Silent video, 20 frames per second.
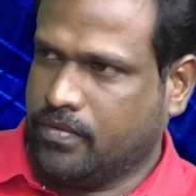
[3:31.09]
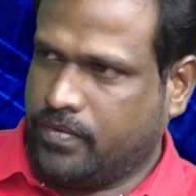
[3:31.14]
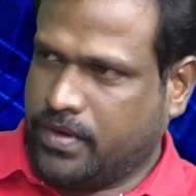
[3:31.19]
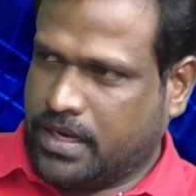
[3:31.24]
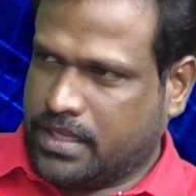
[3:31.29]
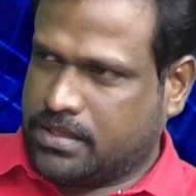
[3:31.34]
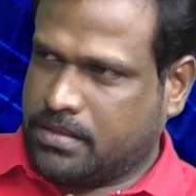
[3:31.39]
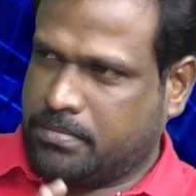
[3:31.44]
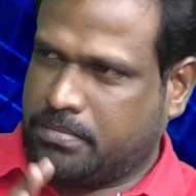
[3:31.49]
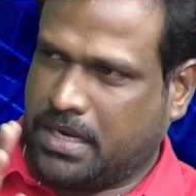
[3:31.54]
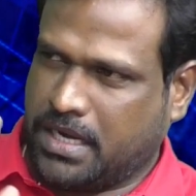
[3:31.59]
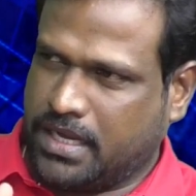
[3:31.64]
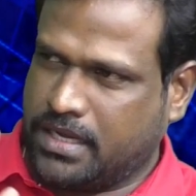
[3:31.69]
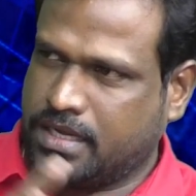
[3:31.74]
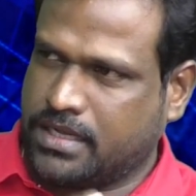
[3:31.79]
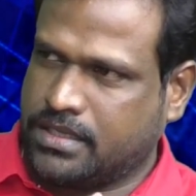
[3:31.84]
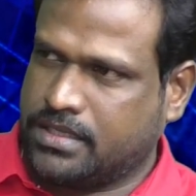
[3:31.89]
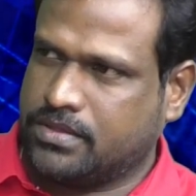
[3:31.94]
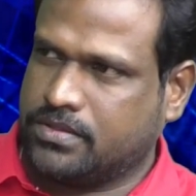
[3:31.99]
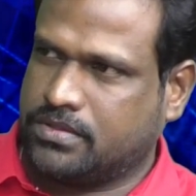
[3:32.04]
వీళ్ళంతా
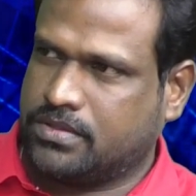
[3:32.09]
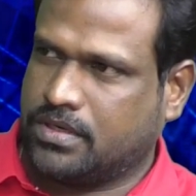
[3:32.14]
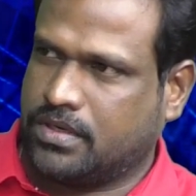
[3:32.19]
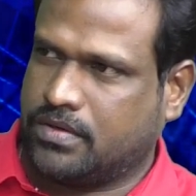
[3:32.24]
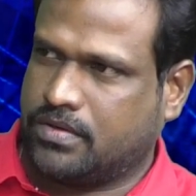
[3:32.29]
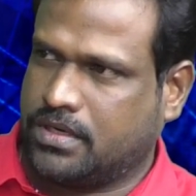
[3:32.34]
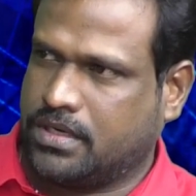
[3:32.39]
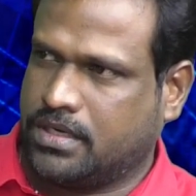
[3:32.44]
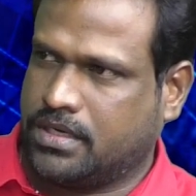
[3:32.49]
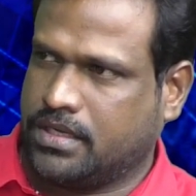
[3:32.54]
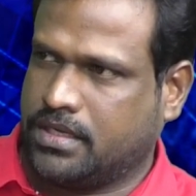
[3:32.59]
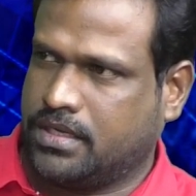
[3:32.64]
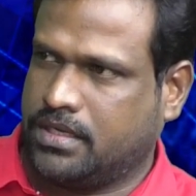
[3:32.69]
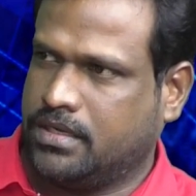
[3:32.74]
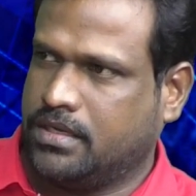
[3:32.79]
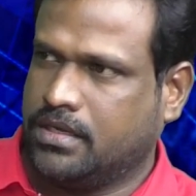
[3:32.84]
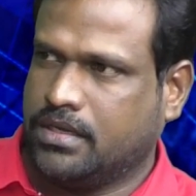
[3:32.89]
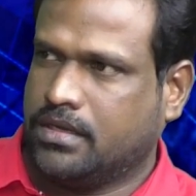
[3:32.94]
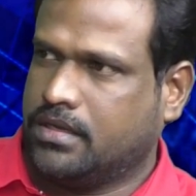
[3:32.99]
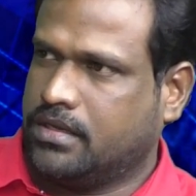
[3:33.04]
బలంగా తిరుగుతున్నటువంటి
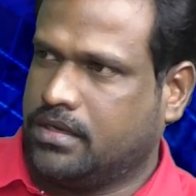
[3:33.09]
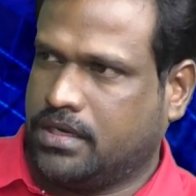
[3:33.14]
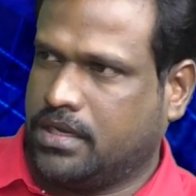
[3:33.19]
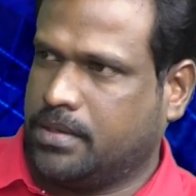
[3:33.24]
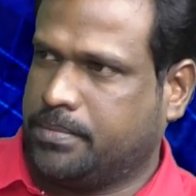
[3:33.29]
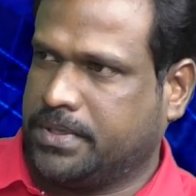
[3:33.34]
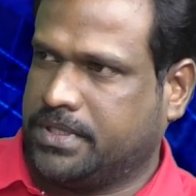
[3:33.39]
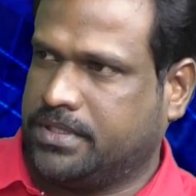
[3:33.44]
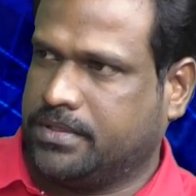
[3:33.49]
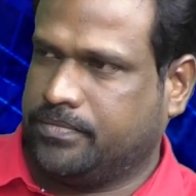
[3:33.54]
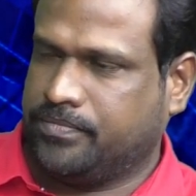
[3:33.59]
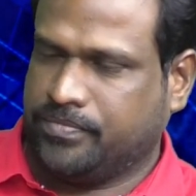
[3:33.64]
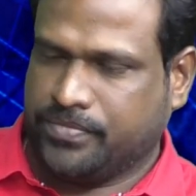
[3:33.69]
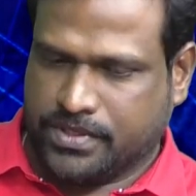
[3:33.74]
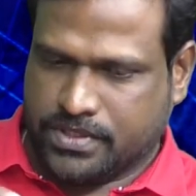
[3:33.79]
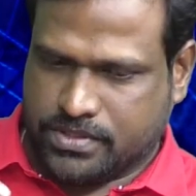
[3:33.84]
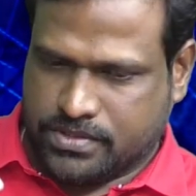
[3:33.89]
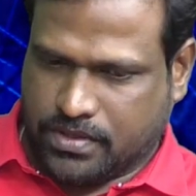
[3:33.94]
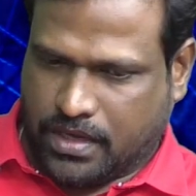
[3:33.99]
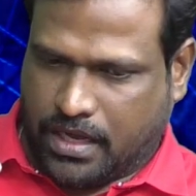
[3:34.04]
నేపథ్యం
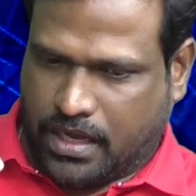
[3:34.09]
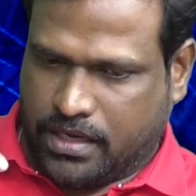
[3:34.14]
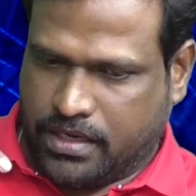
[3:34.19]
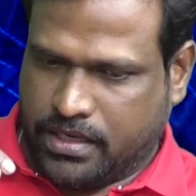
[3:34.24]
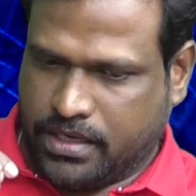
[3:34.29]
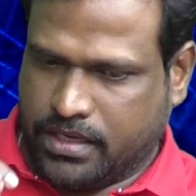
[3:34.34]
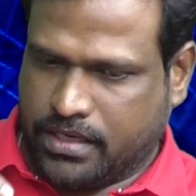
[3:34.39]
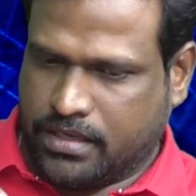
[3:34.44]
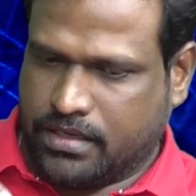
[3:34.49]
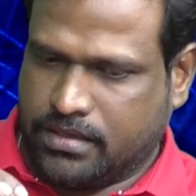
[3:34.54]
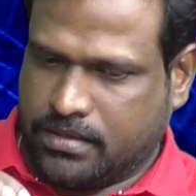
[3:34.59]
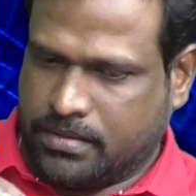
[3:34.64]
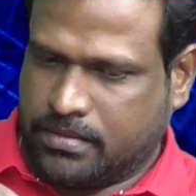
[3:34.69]
సో అన్ని